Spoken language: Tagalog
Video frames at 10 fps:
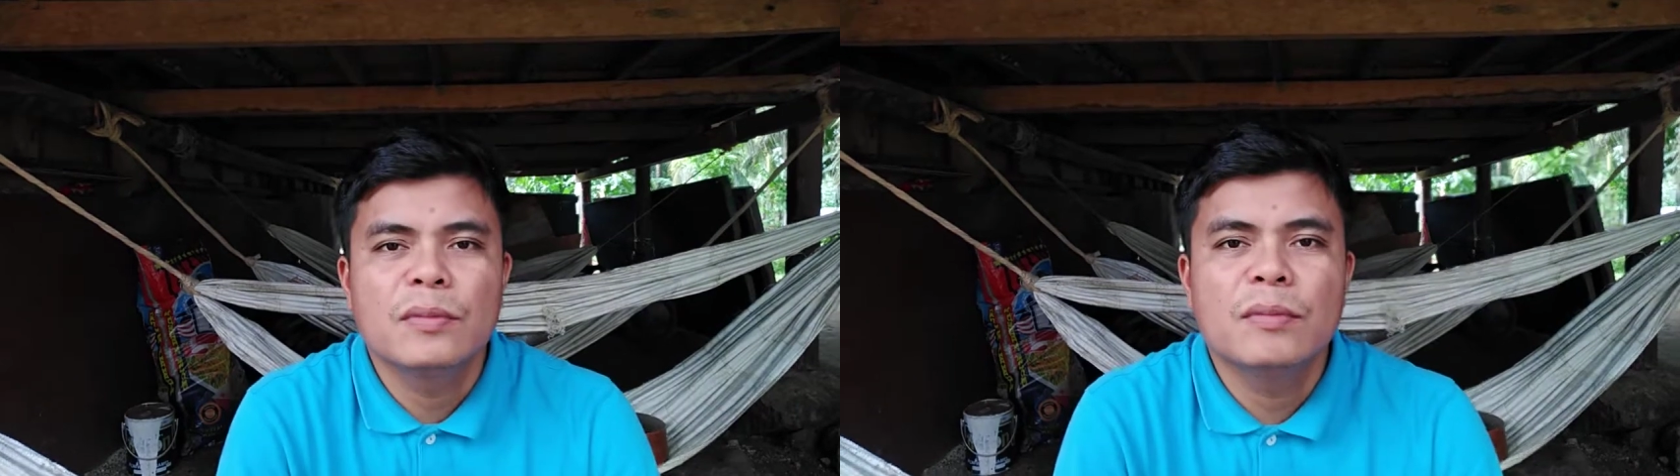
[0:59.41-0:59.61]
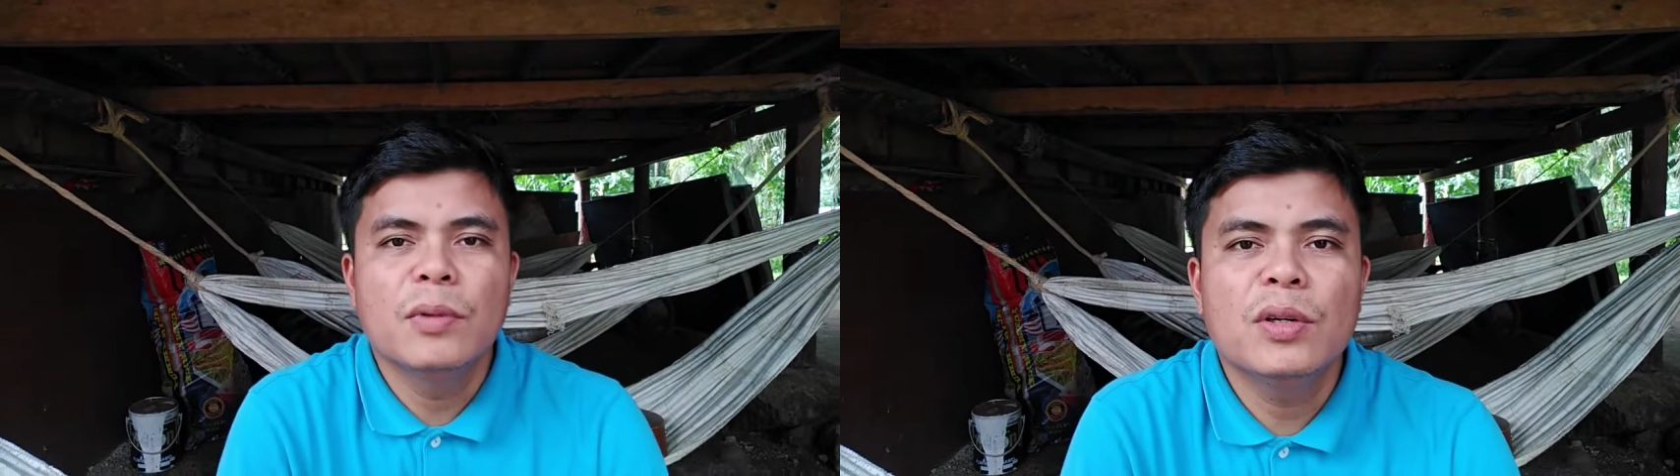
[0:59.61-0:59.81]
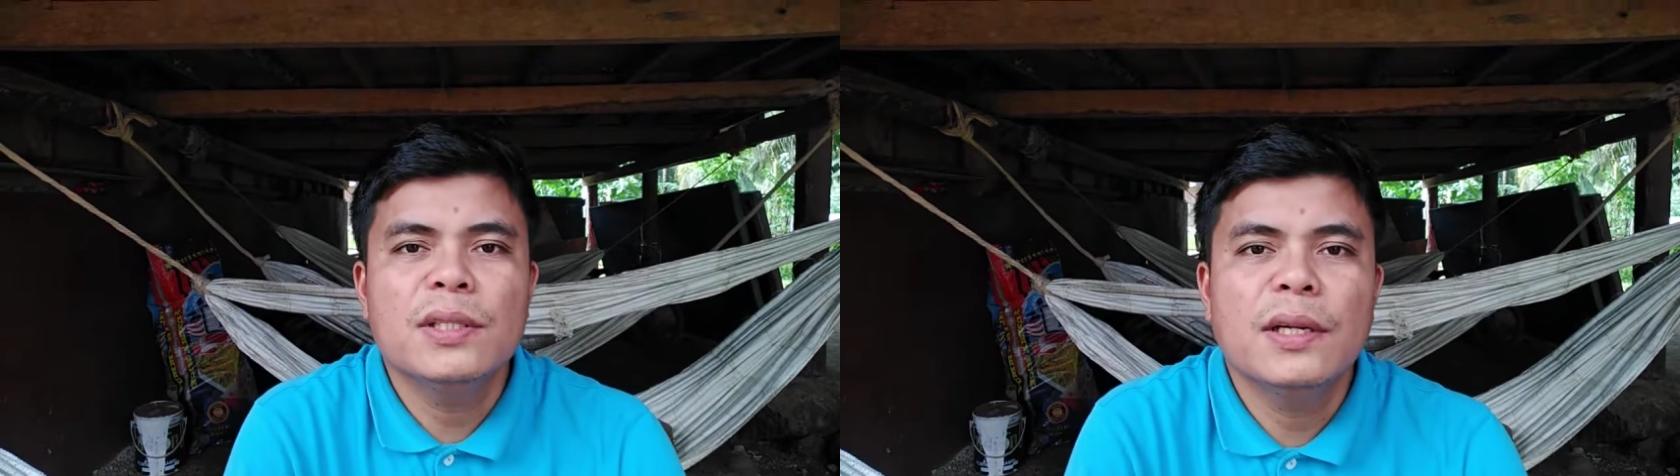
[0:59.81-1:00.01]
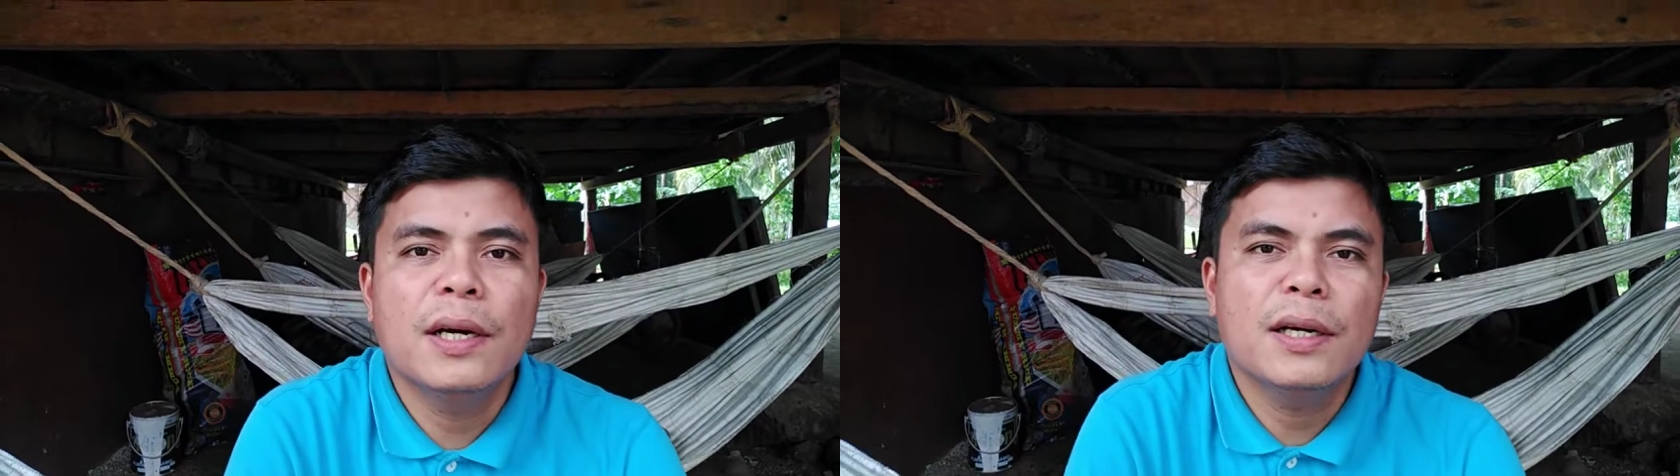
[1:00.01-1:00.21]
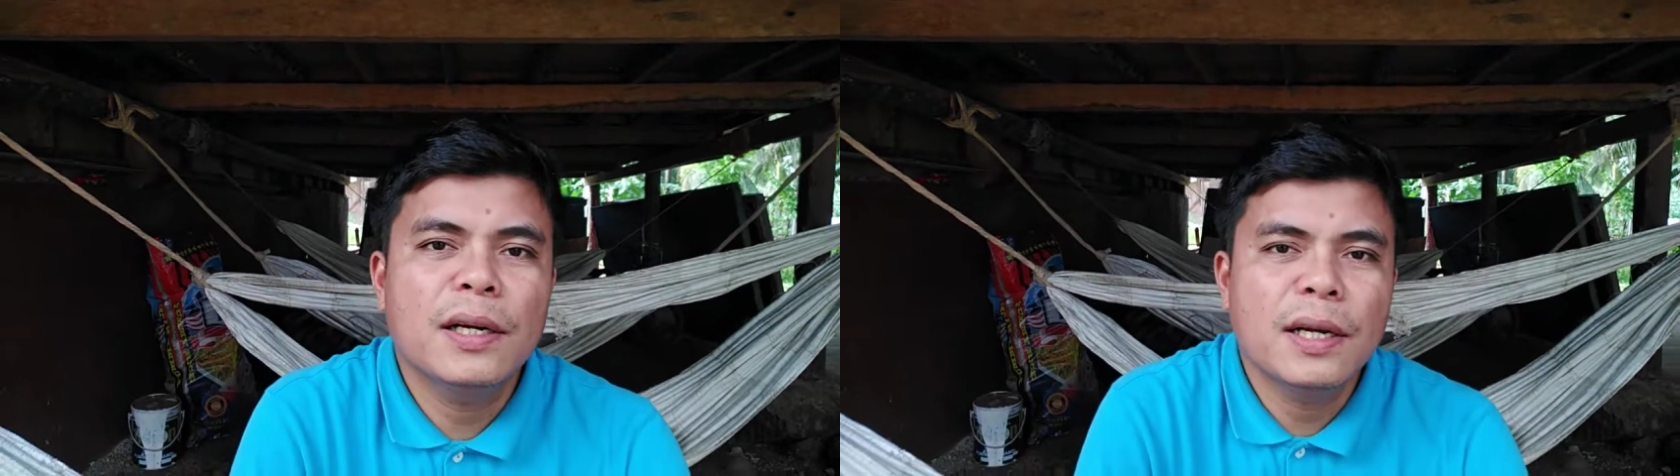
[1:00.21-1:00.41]
mao ni
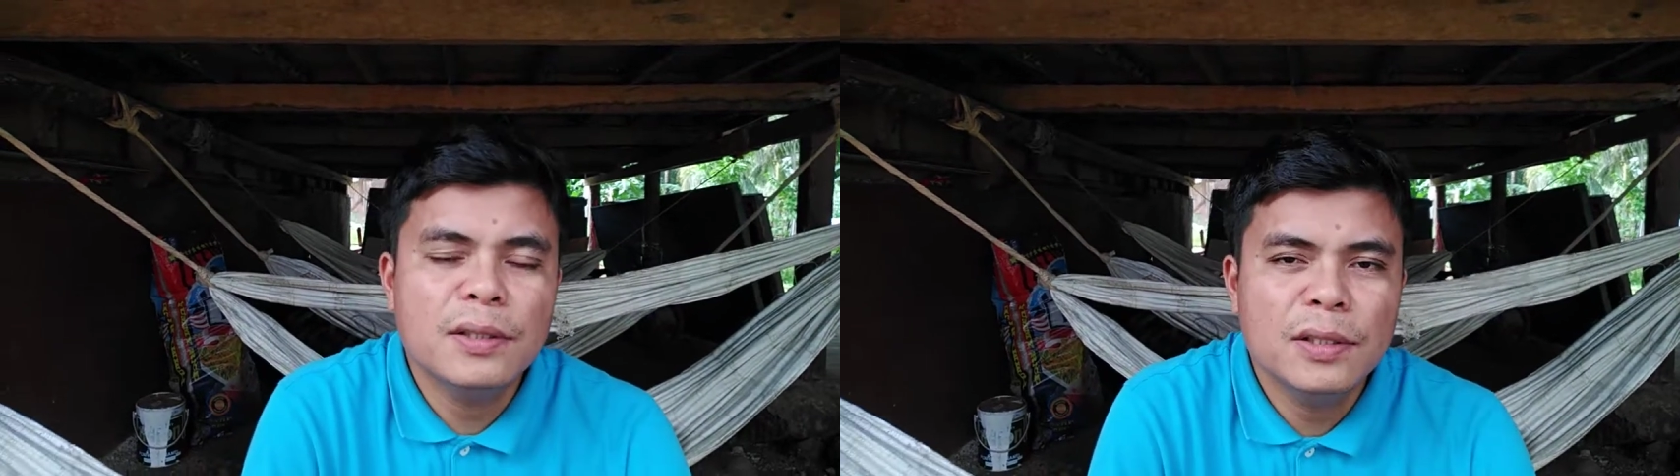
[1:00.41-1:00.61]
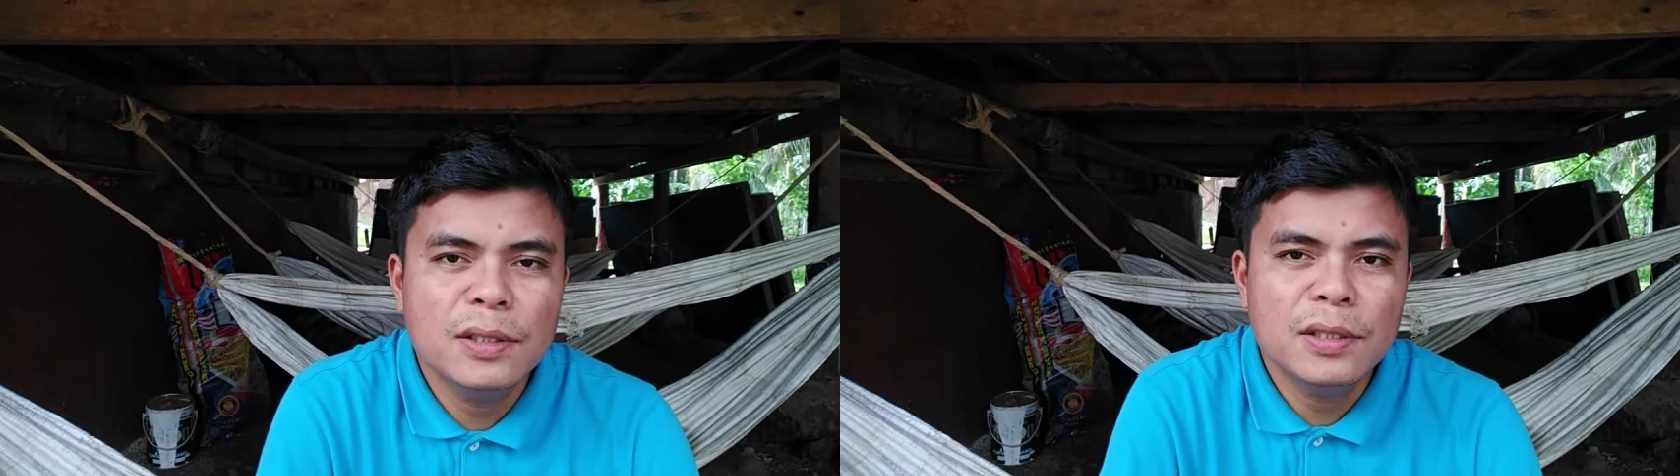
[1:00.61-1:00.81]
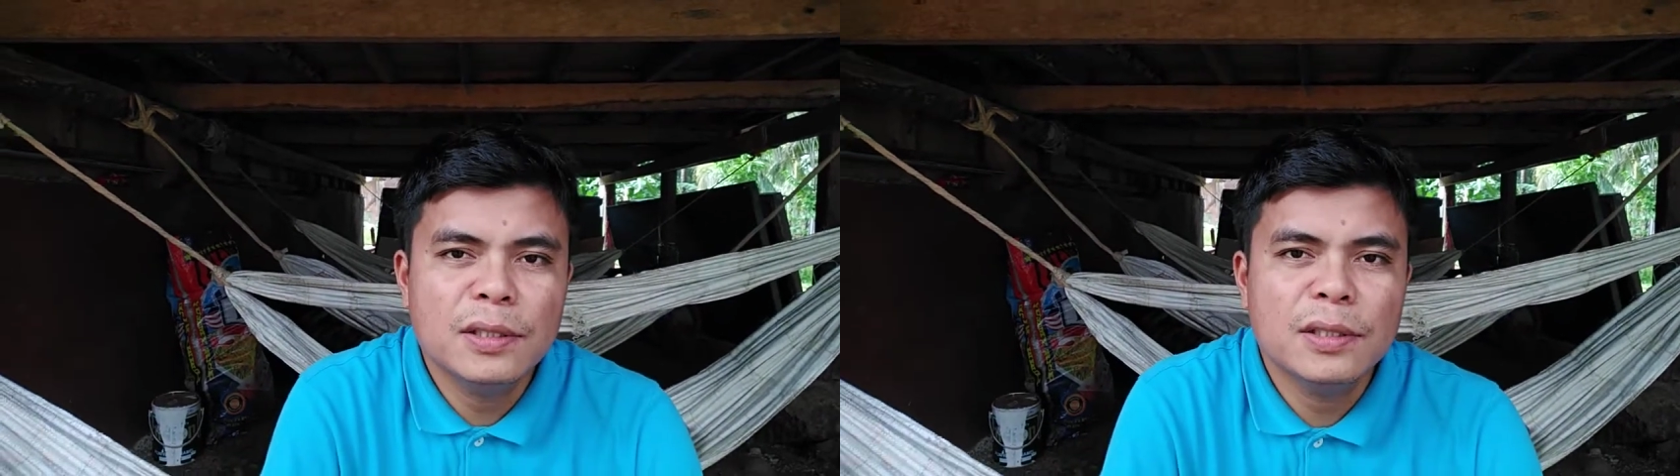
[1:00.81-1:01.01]
sila ang klases